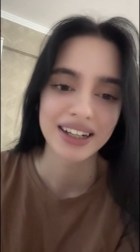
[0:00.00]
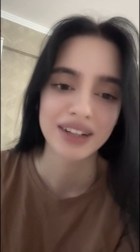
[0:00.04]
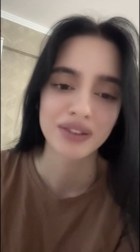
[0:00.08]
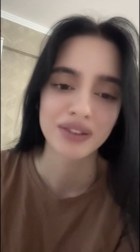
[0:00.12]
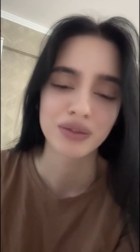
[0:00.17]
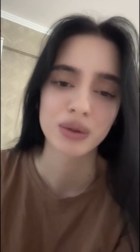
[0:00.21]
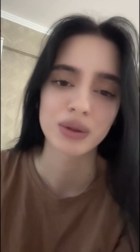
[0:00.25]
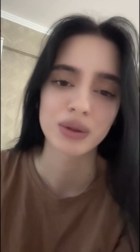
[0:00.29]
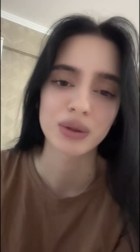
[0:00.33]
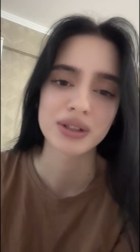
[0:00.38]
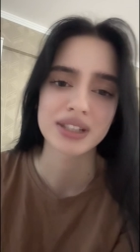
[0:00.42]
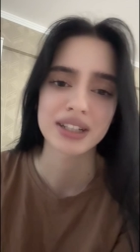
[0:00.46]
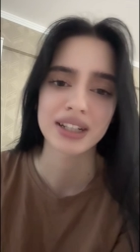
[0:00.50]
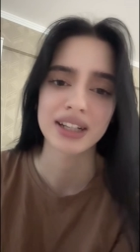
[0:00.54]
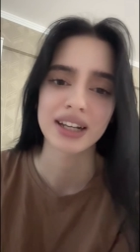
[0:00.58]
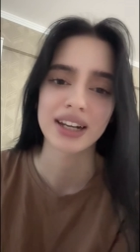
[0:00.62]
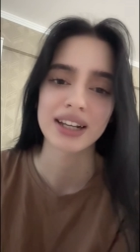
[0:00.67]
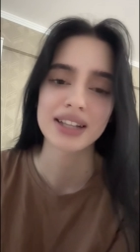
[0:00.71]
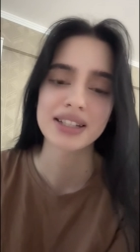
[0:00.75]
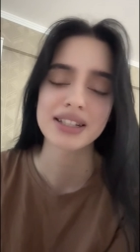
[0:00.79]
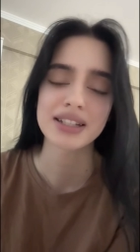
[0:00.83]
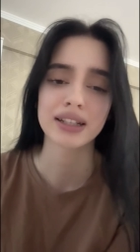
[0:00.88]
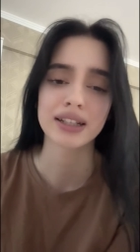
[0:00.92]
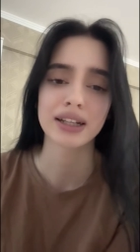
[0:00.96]
Волосы
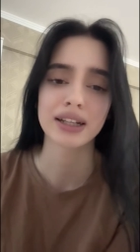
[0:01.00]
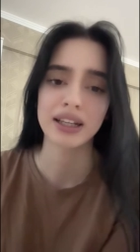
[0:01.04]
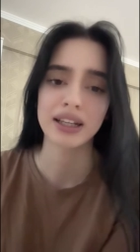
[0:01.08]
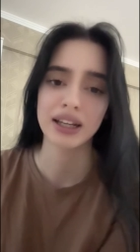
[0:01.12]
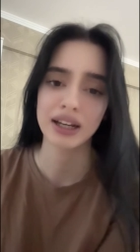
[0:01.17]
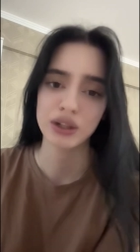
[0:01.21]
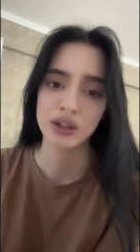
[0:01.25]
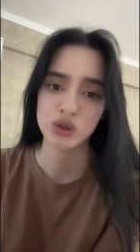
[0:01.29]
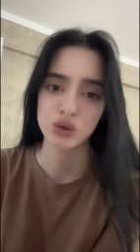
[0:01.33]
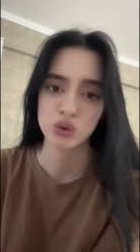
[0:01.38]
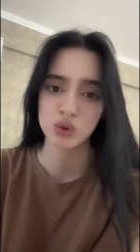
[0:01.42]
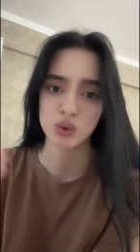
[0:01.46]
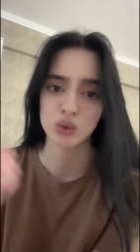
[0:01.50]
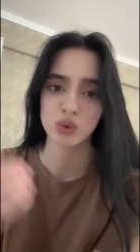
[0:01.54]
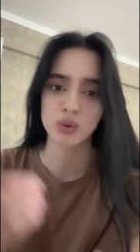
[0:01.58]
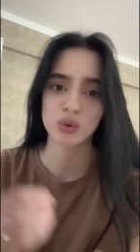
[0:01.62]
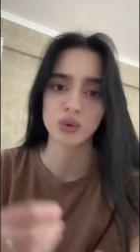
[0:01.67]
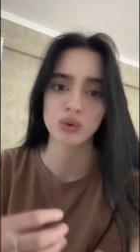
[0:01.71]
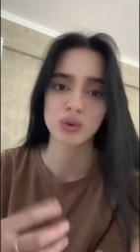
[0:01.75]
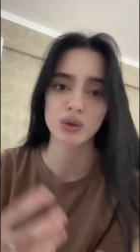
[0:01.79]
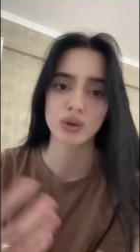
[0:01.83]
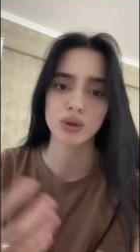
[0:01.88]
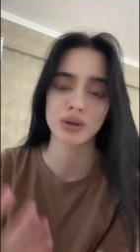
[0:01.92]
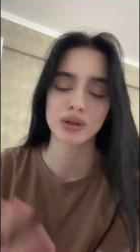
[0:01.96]
красила, я
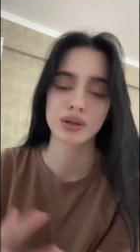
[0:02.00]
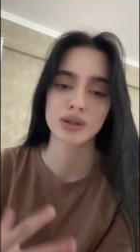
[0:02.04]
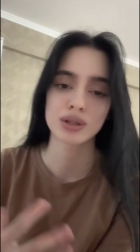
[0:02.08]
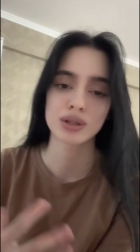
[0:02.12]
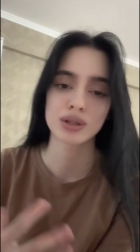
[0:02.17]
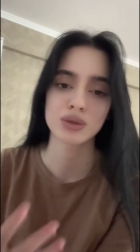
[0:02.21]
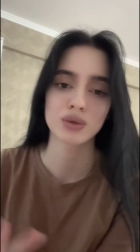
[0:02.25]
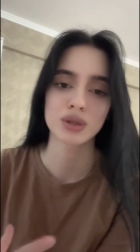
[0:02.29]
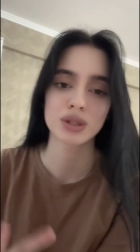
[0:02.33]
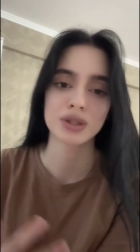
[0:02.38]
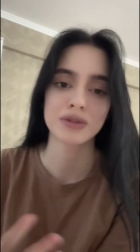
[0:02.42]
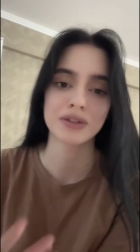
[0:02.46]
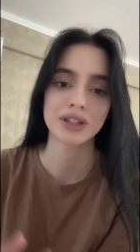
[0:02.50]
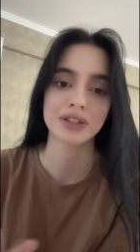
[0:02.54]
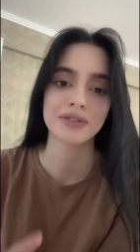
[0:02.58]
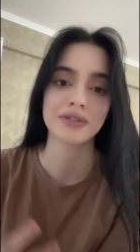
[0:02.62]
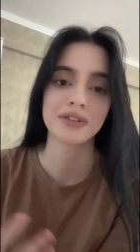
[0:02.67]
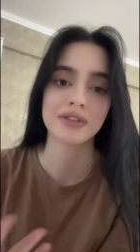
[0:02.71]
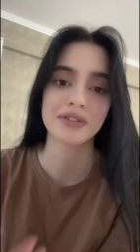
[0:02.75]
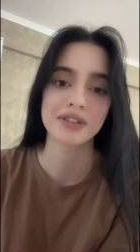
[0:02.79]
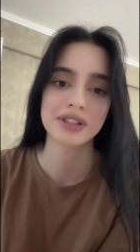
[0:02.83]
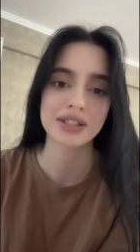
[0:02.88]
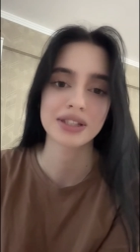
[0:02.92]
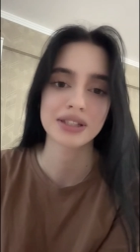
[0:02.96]
хочу э, свой цвет
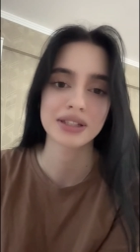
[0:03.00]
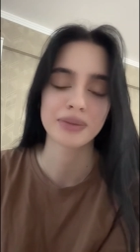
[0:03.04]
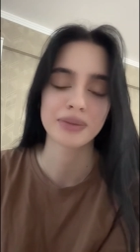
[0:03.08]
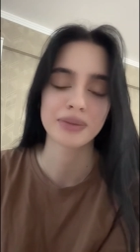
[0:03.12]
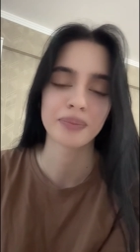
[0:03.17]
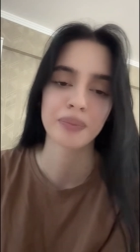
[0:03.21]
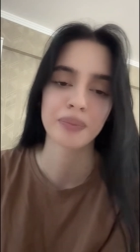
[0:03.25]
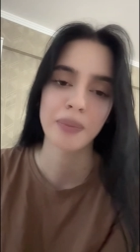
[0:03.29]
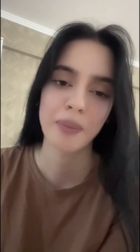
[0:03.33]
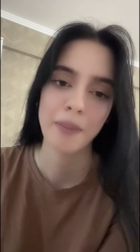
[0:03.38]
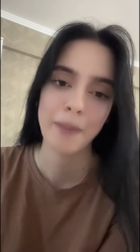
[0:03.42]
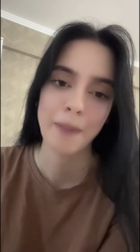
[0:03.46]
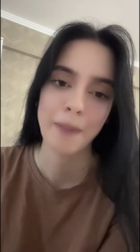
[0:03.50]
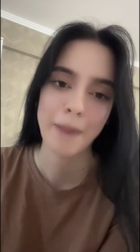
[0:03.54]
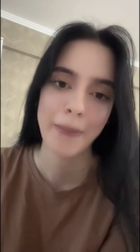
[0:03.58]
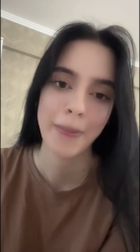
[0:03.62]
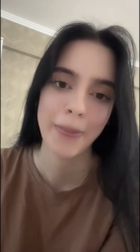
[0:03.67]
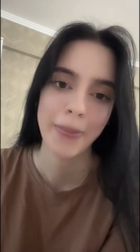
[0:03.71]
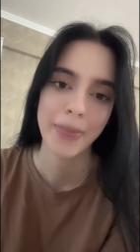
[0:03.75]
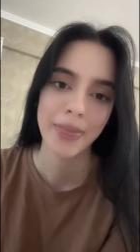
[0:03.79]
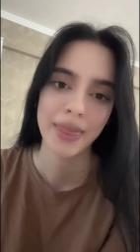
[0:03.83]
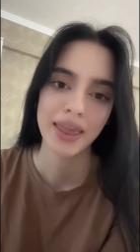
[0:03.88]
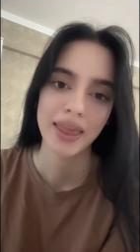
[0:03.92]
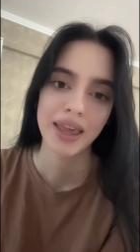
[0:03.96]
вывести.
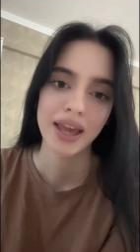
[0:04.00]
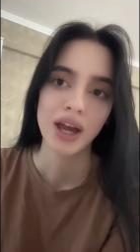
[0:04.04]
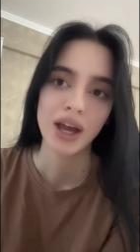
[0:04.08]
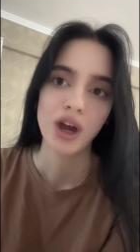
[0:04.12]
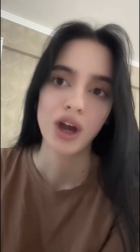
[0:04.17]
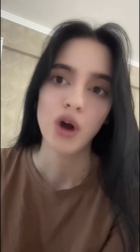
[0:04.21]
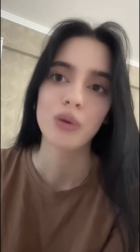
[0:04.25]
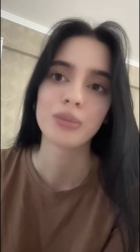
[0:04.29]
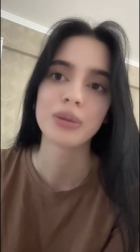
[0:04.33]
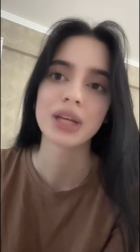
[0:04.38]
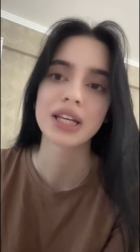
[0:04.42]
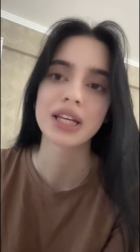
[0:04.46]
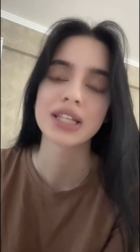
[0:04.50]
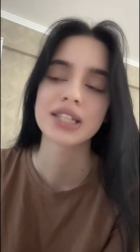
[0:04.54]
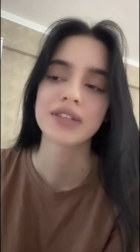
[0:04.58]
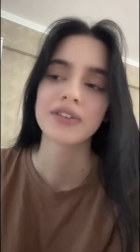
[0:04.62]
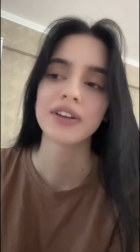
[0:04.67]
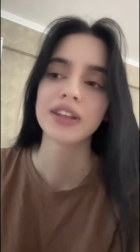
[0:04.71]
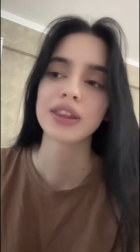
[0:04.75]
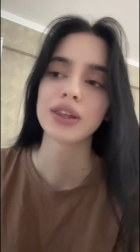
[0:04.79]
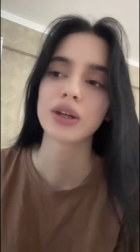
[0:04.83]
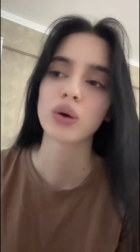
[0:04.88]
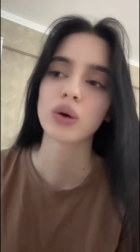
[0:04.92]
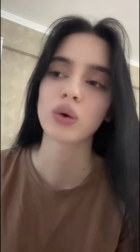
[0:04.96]
У меня
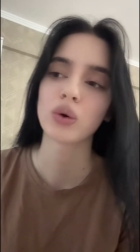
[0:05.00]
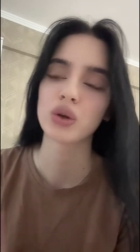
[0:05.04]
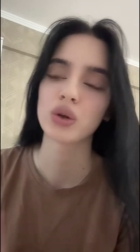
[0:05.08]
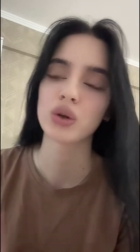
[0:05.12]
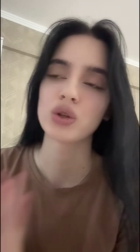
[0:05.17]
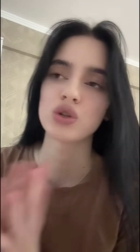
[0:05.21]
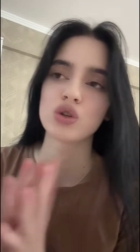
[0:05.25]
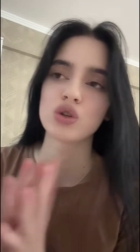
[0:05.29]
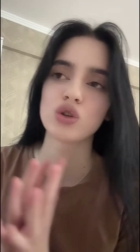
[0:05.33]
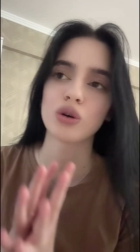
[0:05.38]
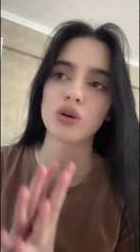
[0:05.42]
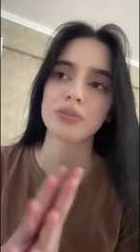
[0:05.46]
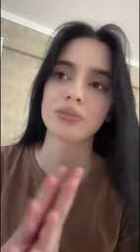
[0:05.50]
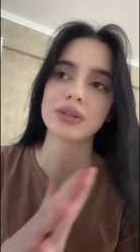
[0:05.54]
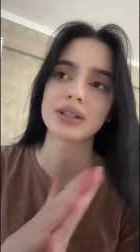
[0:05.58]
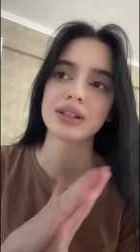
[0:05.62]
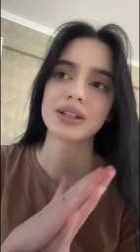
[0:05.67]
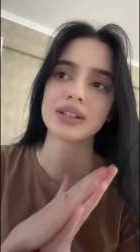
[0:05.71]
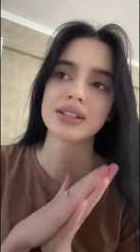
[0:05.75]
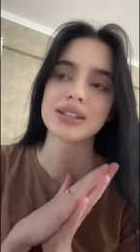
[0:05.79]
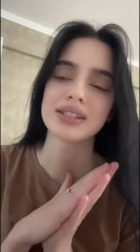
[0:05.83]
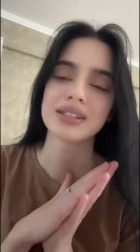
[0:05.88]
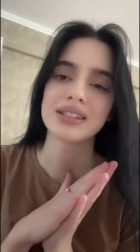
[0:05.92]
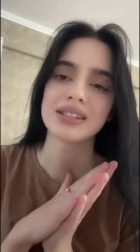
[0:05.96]
цвет такой
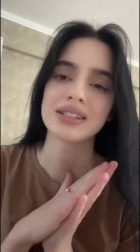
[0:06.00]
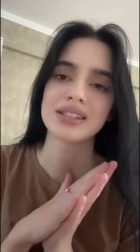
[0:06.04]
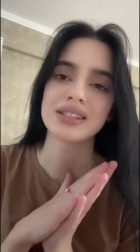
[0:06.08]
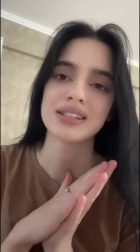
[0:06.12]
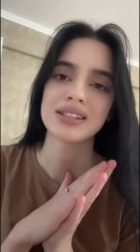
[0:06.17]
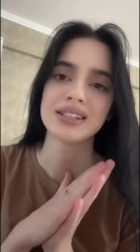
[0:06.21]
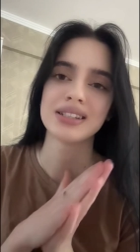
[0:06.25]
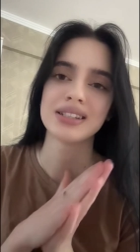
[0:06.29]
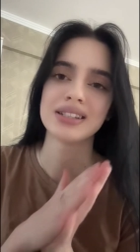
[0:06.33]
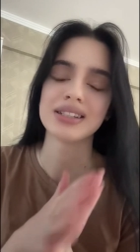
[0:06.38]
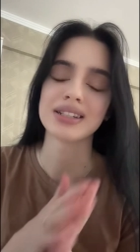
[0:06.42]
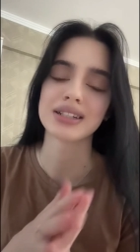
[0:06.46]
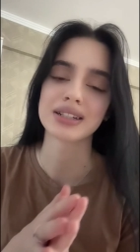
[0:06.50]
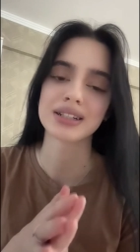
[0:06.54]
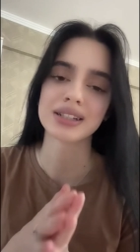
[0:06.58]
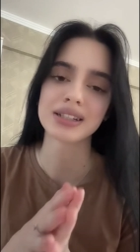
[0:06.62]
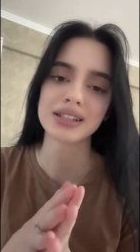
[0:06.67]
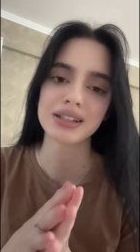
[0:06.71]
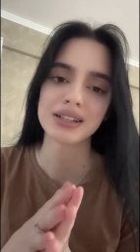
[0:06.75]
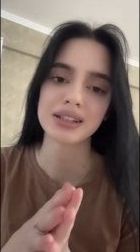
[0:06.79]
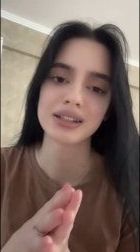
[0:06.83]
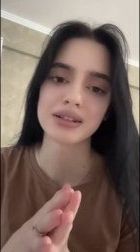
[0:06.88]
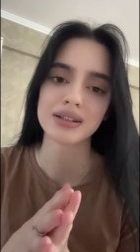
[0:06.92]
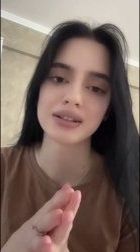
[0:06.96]

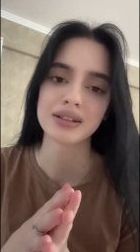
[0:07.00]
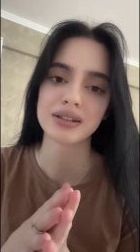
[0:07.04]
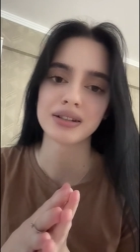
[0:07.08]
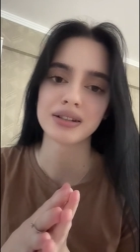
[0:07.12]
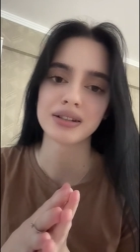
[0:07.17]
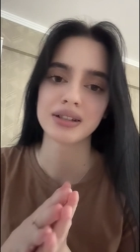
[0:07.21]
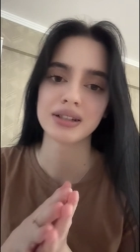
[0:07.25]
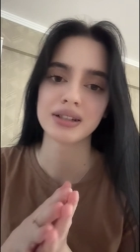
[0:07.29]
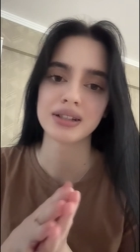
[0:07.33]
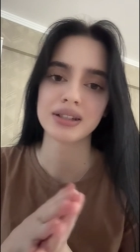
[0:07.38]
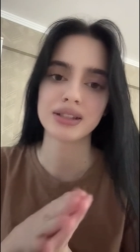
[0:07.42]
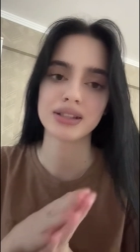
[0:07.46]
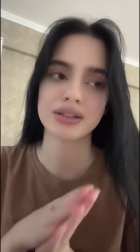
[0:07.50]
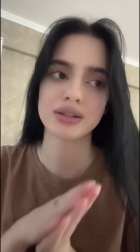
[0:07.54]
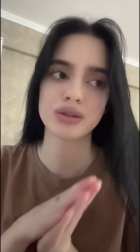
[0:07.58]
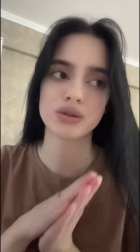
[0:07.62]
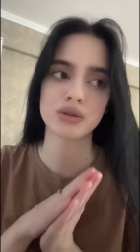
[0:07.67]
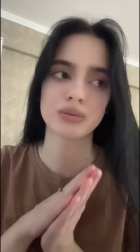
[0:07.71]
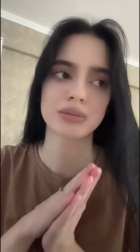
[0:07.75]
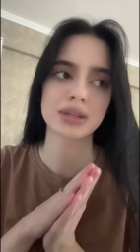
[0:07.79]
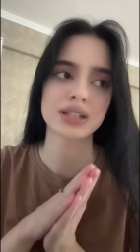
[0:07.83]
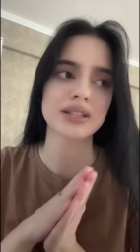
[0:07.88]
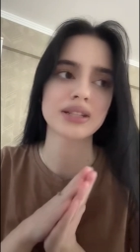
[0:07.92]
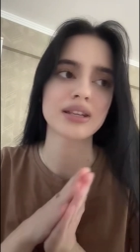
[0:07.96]
темно-серый,
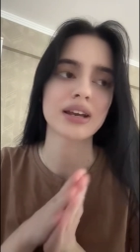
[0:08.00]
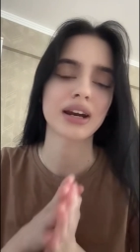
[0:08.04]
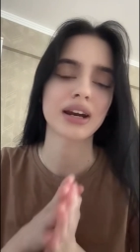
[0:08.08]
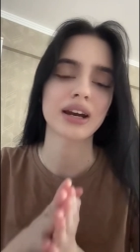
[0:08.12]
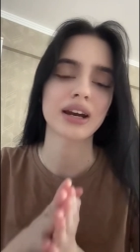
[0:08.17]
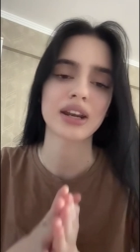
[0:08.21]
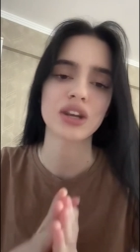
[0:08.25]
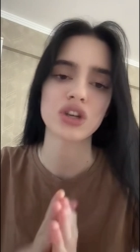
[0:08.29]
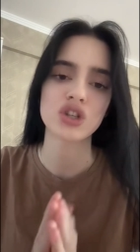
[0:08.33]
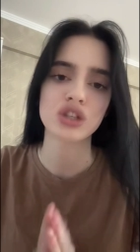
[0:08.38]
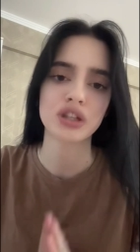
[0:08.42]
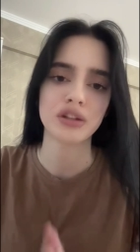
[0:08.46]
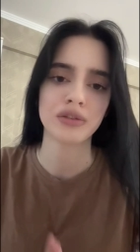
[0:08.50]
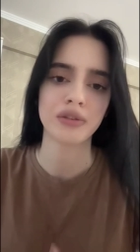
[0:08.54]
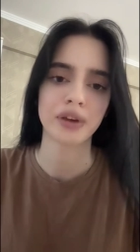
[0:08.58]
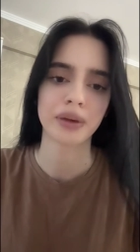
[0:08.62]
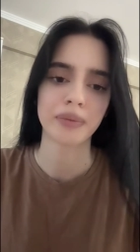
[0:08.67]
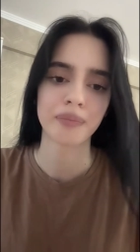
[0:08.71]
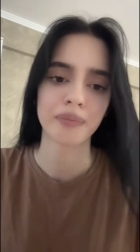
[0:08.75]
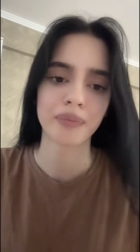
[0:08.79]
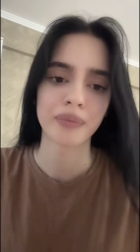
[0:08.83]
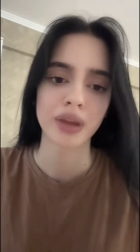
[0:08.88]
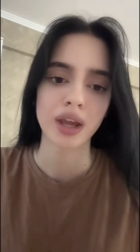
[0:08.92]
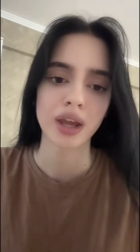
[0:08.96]

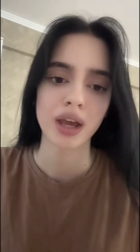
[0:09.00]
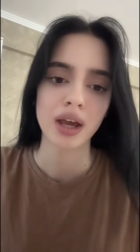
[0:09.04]
темно-серо-коричневый.